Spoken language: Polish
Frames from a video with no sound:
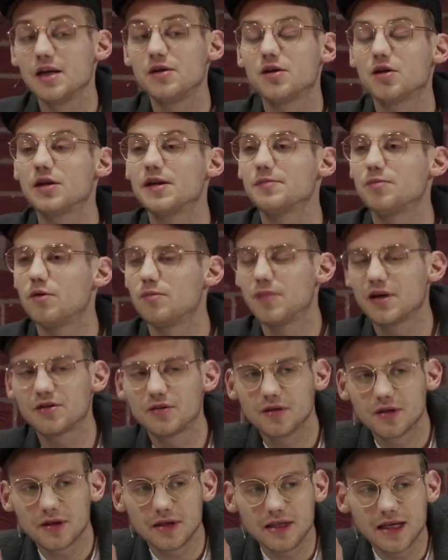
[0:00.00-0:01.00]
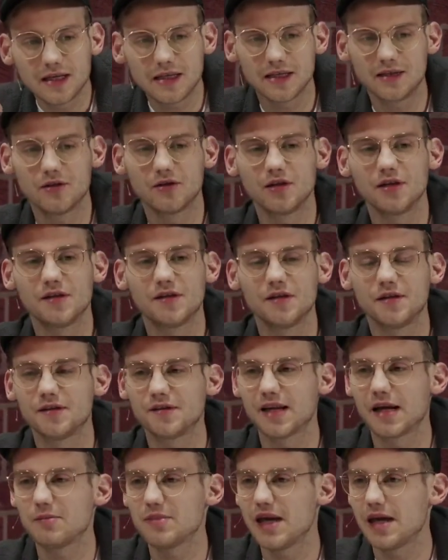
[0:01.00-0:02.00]
I to jest, popatrz, jakie to jest
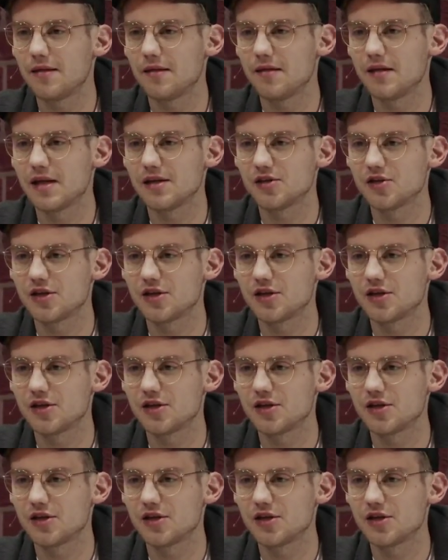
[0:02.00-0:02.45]
znamienne,